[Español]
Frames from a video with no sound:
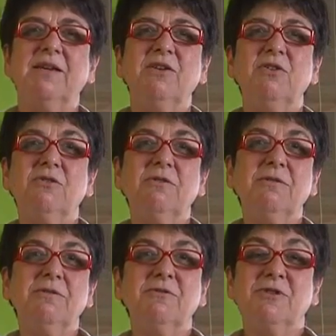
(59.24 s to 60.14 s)

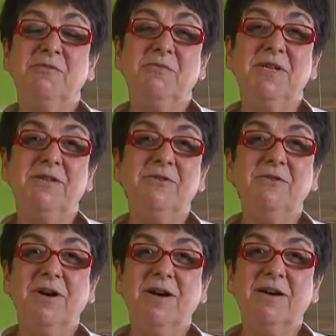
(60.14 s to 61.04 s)
Yo os invito
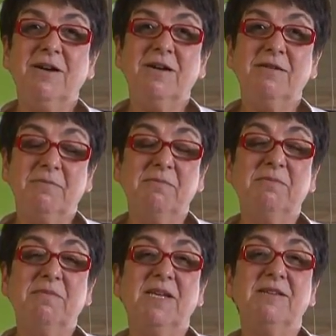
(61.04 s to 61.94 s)
a mm,